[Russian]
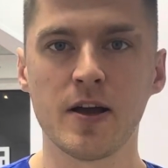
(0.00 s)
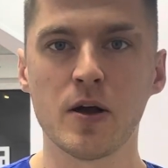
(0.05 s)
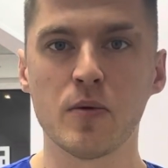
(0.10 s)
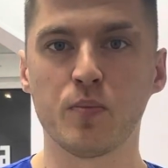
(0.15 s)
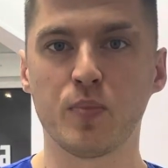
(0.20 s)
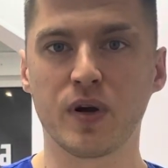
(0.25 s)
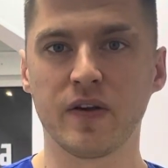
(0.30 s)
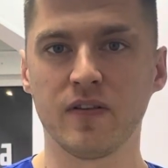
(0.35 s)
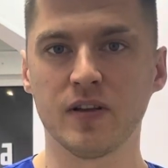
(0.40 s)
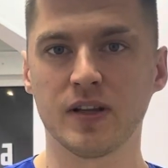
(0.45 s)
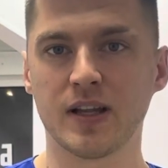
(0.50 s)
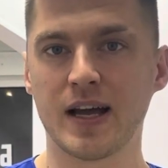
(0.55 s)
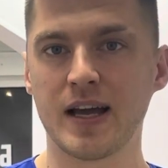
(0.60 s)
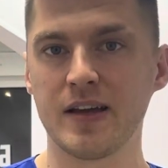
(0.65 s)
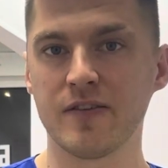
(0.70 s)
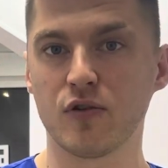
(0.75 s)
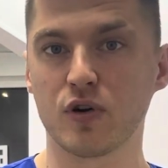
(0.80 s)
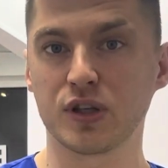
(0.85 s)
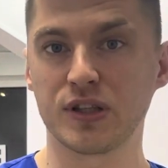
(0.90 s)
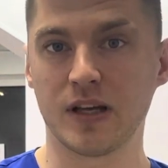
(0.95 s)
привела
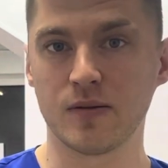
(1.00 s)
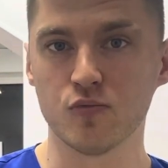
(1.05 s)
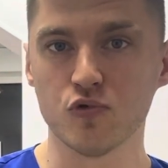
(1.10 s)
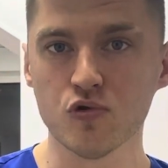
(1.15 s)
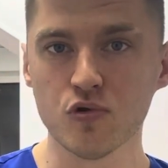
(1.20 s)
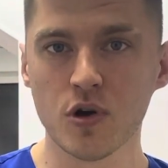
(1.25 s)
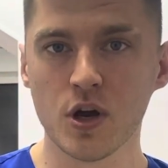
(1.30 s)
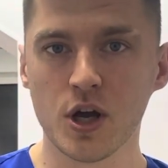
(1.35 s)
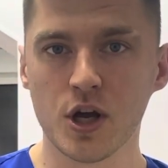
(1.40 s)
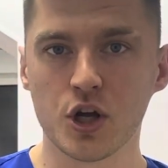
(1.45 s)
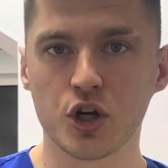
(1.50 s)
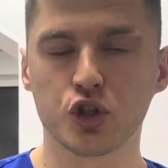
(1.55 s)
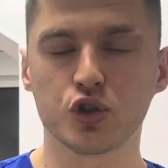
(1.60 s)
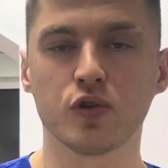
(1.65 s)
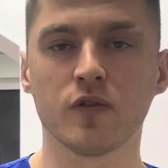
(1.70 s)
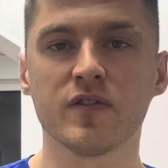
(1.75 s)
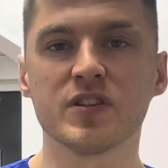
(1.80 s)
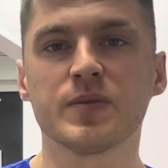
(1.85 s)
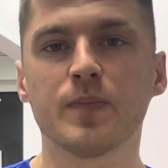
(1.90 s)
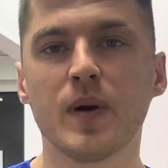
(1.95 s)
его к тому, что
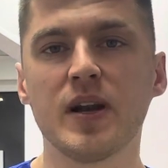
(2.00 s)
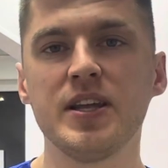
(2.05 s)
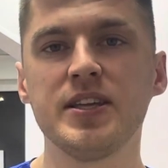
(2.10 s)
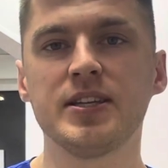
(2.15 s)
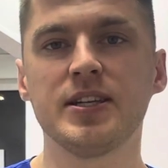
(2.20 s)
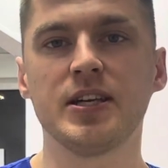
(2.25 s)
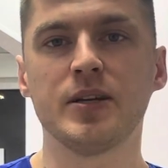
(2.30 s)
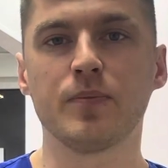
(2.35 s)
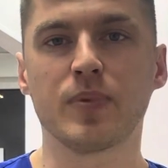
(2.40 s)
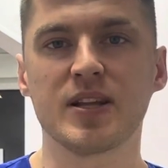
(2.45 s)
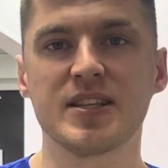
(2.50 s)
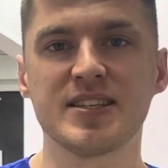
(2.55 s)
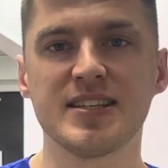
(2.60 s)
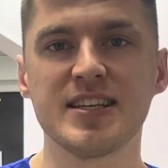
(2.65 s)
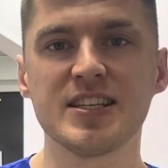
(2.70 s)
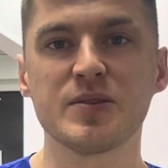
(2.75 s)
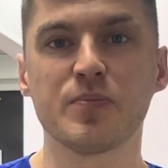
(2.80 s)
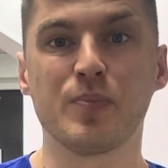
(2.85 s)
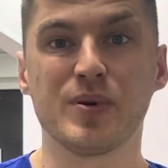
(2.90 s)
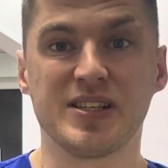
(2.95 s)
воспалительный
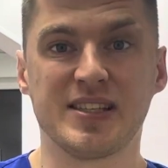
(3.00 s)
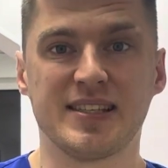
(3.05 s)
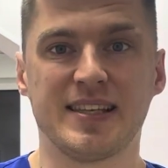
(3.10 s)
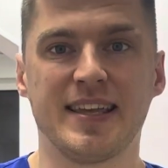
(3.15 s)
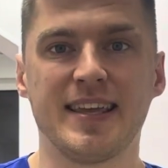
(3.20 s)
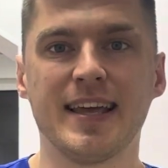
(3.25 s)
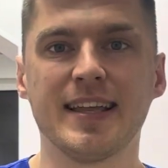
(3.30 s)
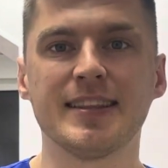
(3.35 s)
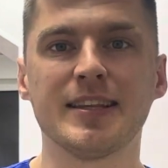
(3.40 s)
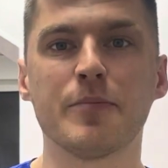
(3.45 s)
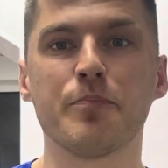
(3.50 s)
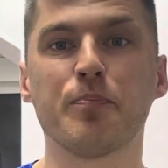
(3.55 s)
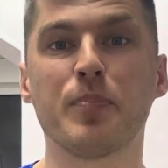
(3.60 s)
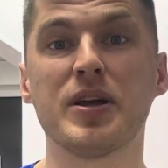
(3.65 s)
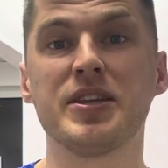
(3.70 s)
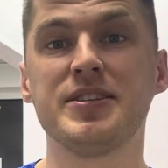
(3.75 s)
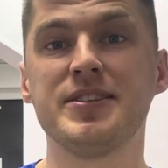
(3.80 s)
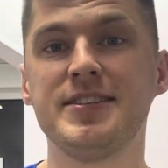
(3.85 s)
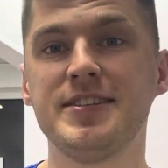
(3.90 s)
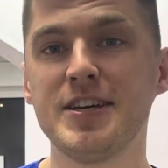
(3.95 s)
процесс постоянно
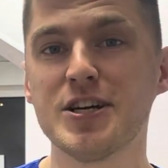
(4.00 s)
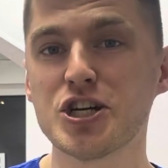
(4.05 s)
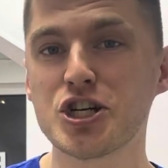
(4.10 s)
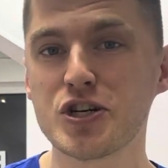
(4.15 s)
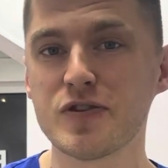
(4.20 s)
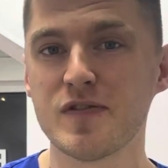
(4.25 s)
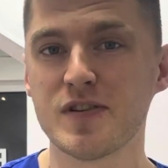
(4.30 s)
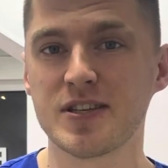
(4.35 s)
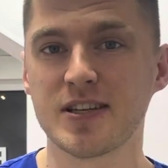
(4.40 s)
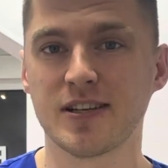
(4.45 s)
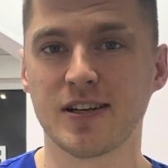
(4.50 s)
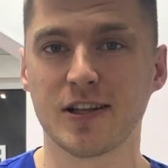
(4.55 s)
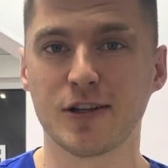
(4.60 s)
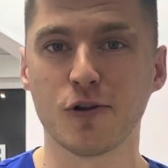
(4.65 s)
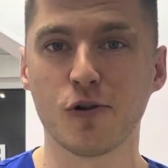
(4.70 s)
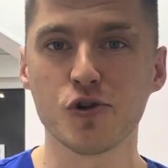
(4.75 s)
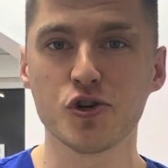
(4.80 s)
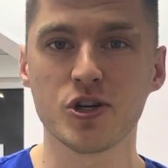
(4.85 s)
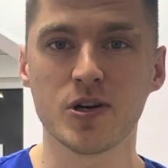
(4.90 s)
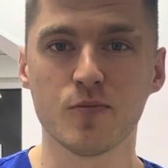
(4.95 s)
поддерживается на
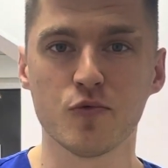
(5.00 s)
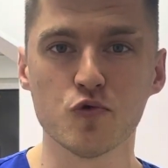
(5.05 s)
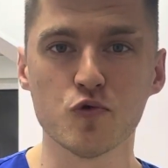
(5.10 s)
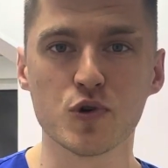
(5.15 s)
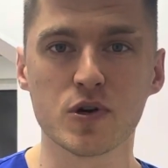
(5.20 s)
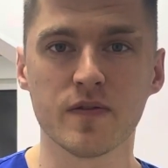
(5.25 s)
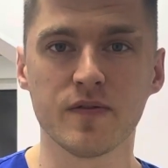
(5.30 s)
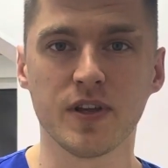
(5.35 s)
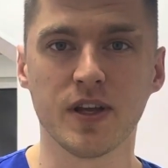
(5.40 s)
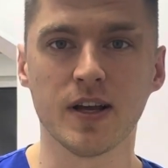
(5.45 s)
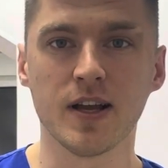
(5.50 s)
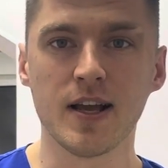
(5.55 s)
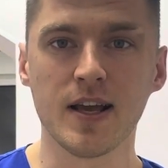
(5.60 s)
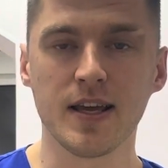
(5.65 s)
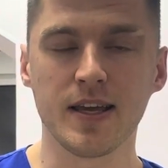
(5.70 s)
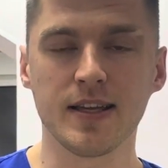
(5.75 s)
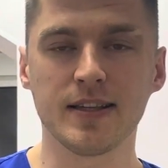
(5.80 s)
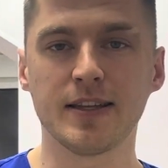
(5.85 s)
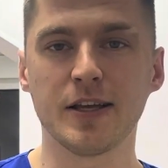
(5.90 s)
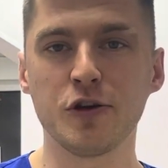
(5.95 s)
должном уровне
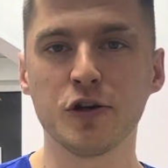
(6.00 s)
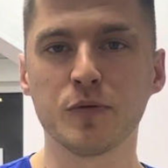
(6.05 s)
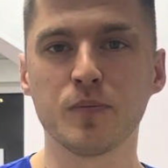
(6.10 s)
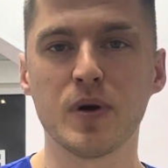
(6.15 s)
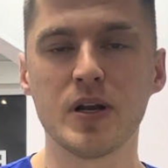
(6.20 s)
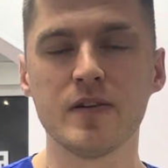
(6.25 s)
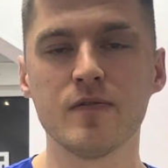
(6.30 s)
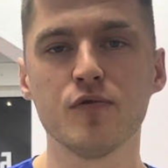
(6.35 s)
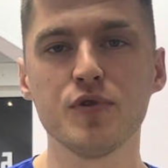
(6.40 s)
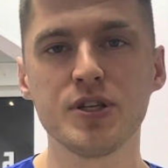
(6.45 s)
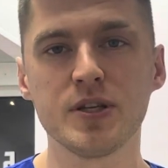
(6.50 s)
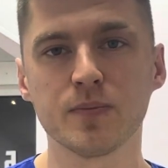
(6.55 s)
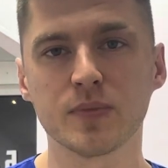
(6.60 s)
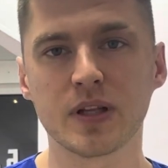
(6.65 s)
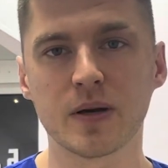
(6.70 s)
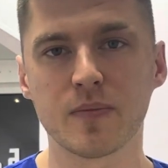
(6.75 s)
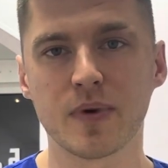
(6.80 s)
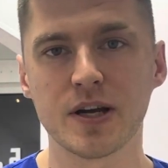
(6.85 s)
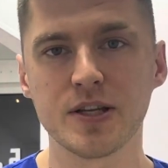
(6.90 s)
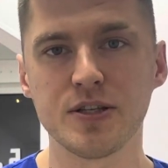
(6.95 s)
и дает болевую
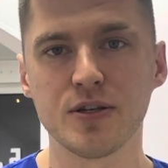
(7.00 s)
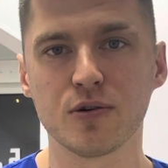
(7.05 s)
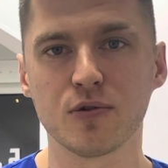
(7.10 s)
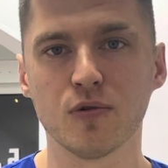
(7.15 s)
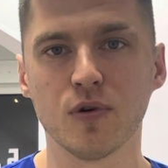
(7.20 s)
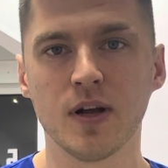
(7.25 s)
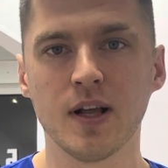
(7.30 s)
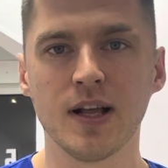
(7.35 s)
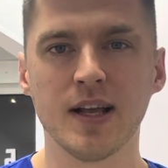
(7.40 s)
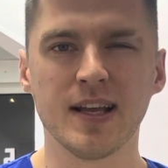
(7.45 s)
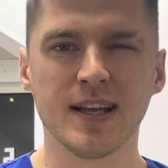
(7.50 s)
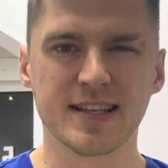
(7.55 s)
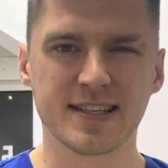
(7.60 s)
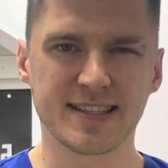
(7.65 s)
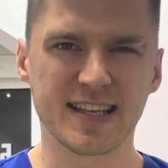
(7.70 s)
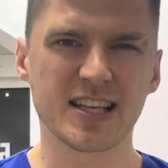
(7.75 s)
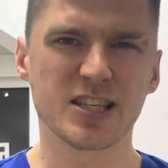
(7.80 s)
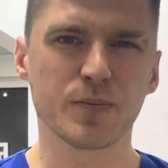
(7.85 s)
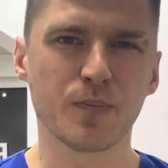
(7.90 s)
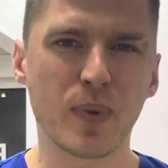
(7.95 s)
симптоматику
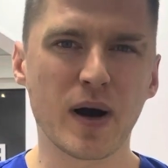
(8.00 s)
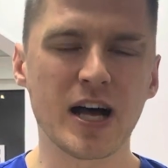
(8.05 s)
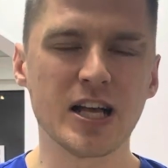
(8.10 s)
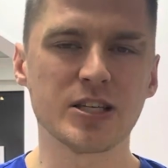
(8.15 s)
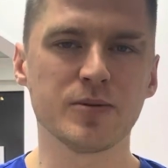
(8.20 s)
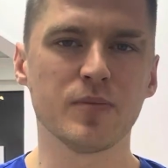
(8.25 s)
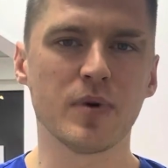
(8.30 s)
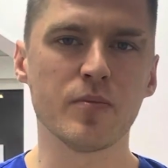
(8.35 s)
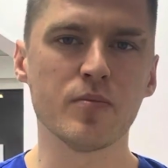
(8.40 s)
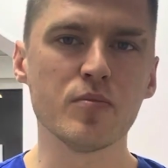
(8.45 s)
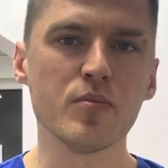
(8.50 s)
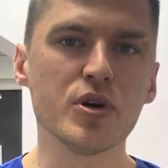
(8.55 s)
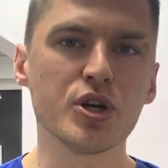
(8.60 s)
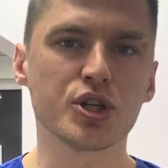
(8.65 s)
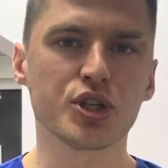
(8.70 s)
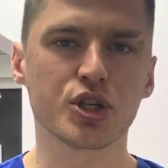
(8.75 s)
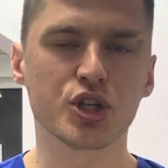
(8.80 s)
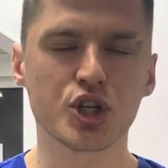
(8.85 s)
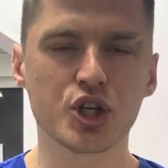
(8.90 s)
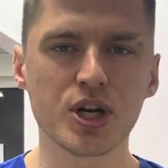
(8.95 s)
со спазмом
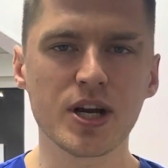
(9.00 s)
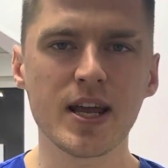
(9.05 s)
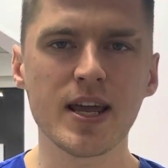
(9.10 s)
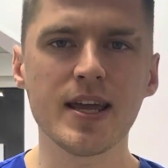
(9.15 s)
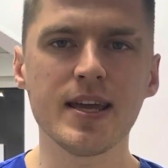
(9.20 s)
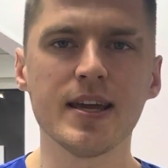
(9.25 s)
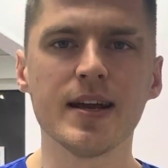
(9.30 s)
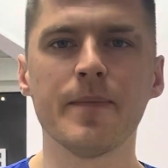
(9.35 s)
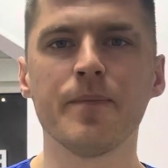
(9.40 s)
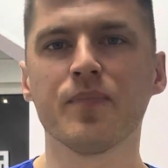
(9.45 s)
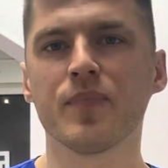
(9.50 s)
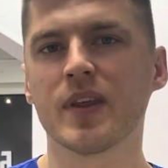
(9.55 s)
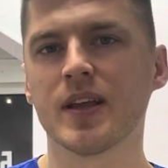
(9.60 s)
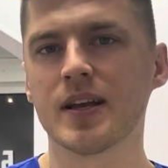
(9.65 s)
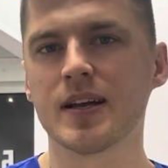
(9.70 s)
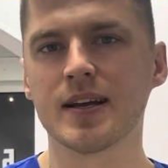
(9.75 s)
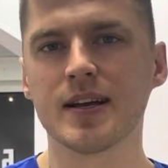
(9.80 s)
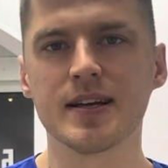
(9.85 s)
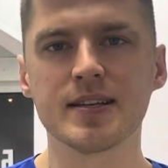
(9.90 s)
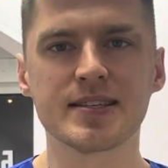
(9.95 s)
мышц шеи,
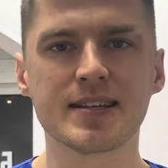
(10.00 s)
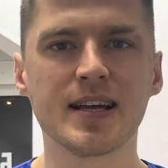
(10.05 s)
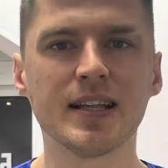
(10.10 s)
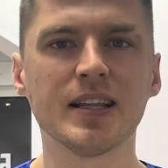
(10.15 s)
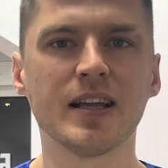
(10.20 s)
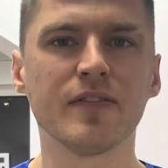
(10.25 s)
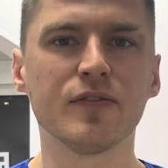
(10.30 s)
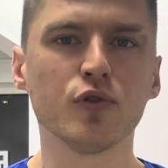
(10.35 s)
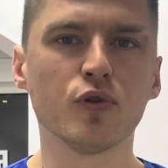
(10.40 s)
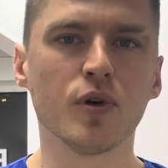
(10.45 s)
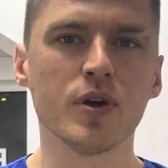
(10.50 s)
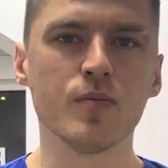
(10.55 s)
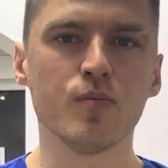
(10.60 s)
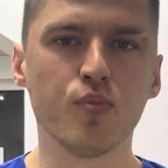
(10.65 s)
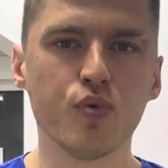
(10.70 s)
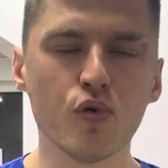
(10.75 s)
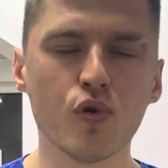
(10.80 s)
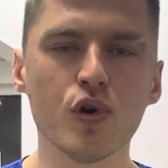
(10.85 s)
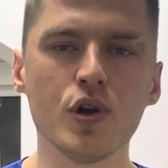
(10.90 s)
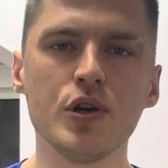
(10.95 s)
э, с головной
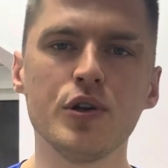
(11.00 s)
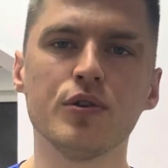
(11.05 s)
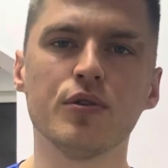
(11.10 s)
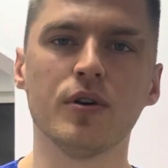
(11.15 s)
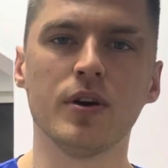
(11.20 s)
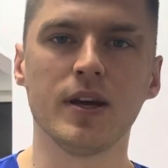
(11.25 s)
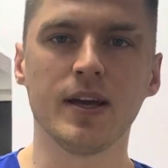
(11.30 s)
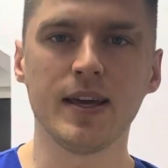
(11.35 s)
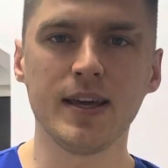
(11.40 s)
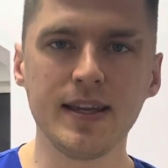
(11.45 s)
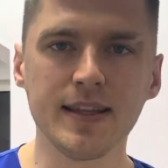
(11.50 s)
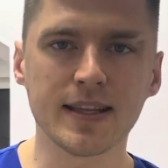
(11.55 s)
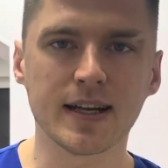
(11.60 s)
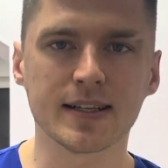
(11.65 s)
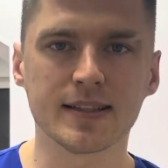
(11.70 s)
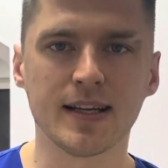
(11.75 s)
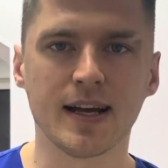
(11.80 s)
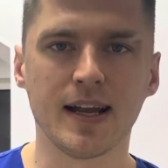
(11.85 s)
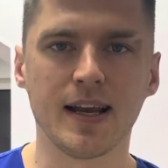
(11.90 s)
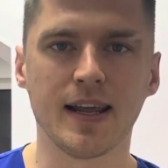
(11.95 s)
болью и так
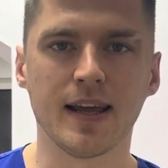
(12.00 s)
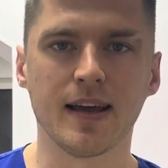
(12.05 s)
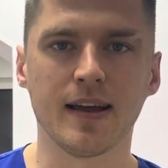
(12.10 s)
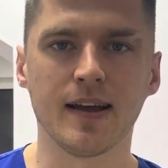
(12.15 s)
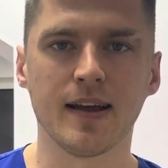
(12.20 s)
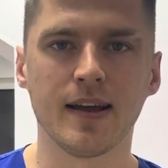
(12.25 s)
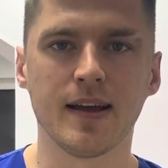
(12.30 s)
далее.